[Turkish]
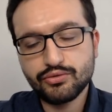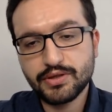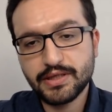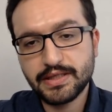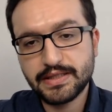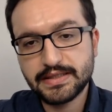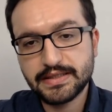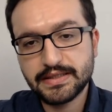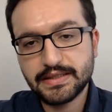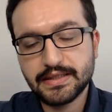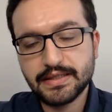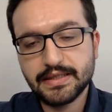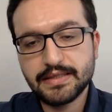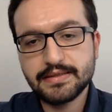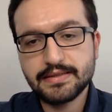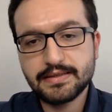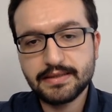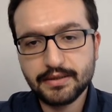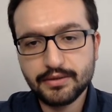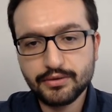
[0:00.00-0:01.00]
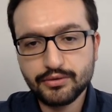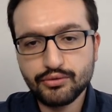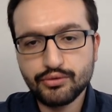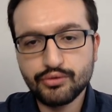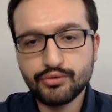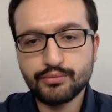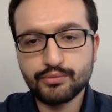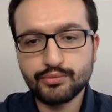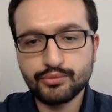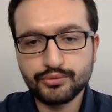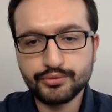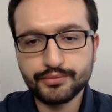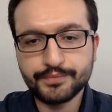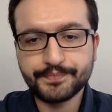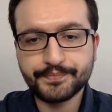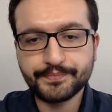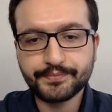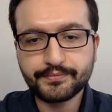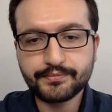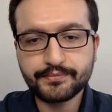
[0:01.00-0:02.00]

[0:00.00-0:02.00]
çok etkilenen sektör bu